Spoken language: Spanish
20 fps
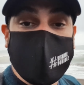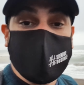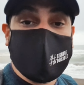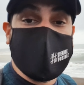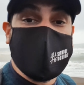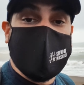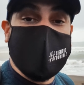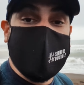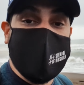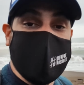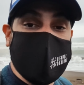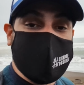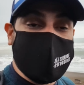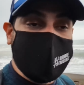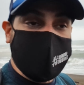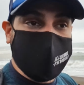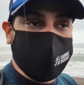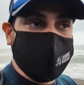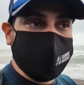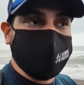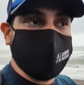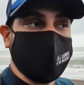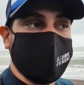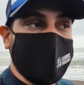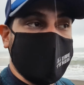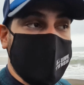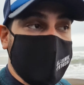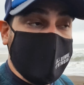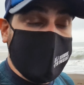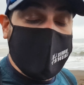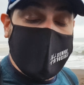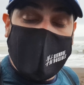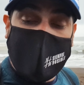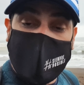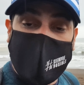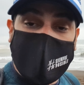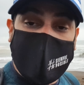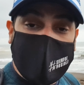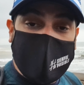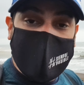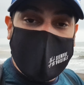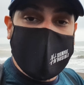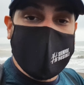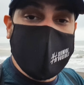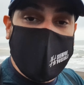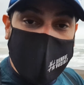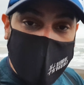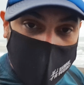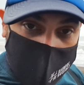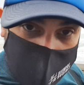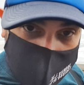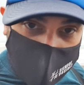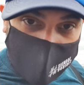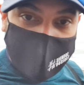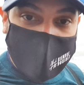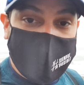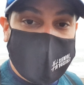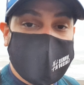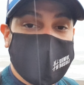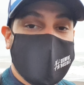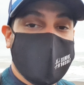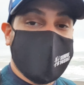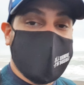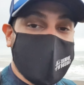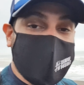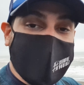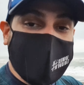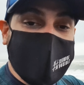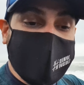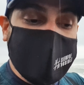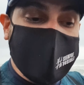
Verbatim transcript: suscribirse y darle me gusta y activar la